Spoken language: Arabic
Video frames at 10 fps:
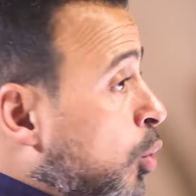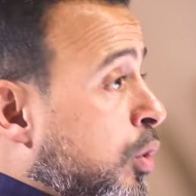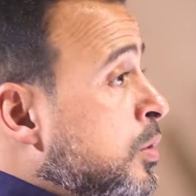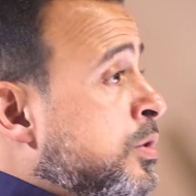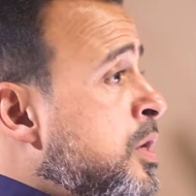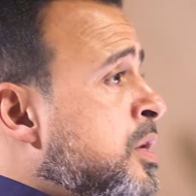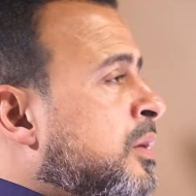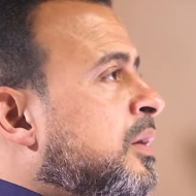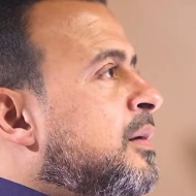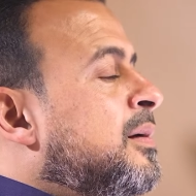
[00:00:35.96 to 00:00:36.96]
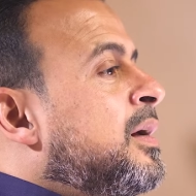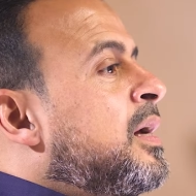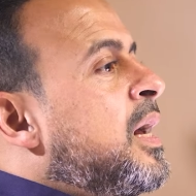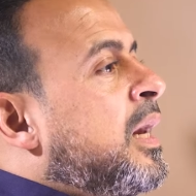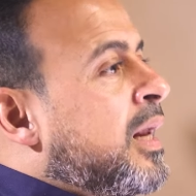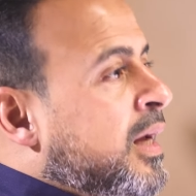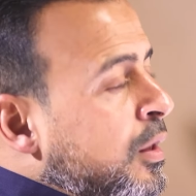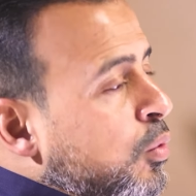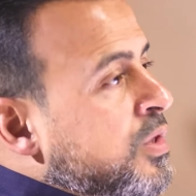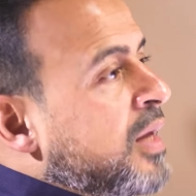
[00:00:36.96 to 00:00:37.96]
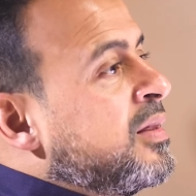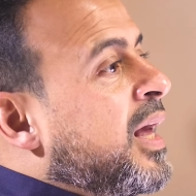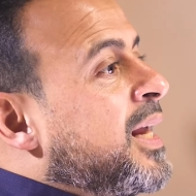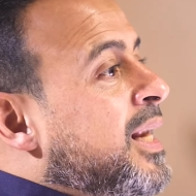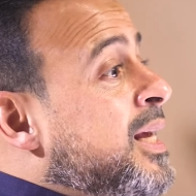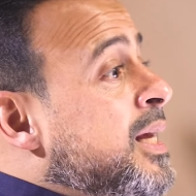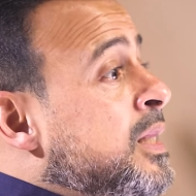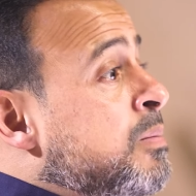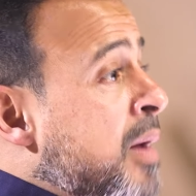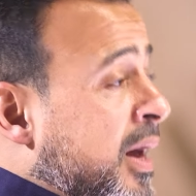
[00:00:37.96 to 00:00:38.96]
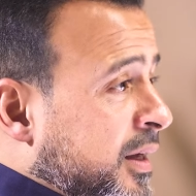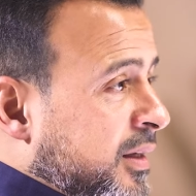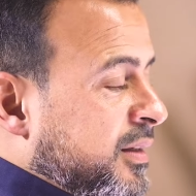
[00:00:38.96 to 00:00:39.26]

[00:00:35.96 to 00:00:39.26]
مخلصين لكنه صدق الكذبه